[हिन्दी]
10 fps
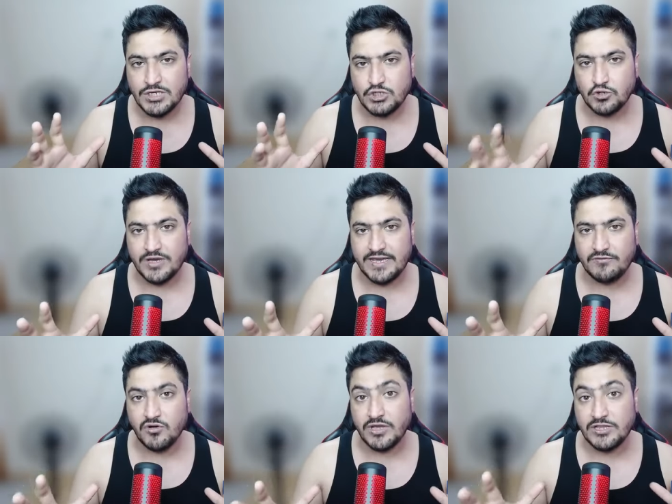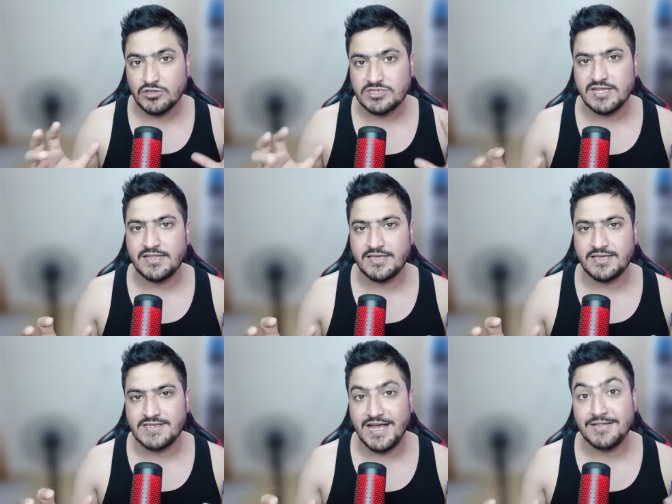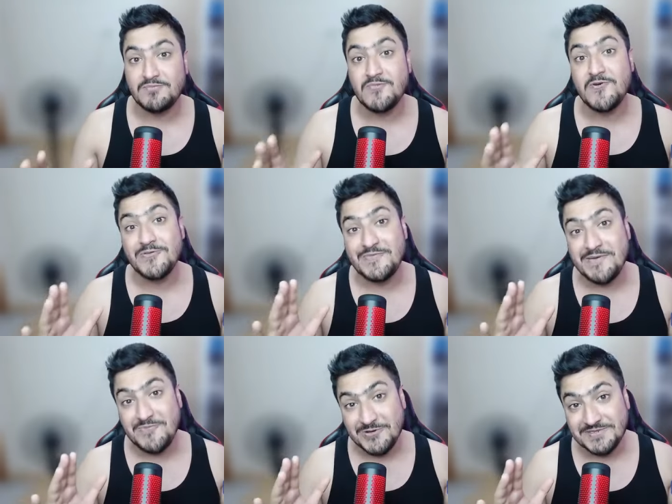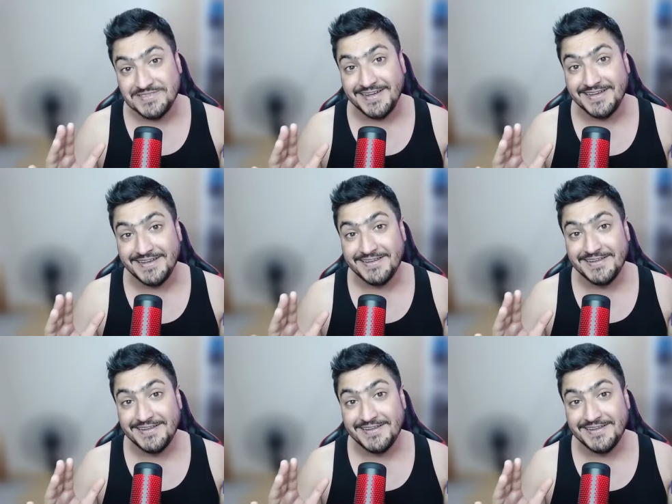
जो है वो हिंदुस्तान के साथ मून पे पहुंचना है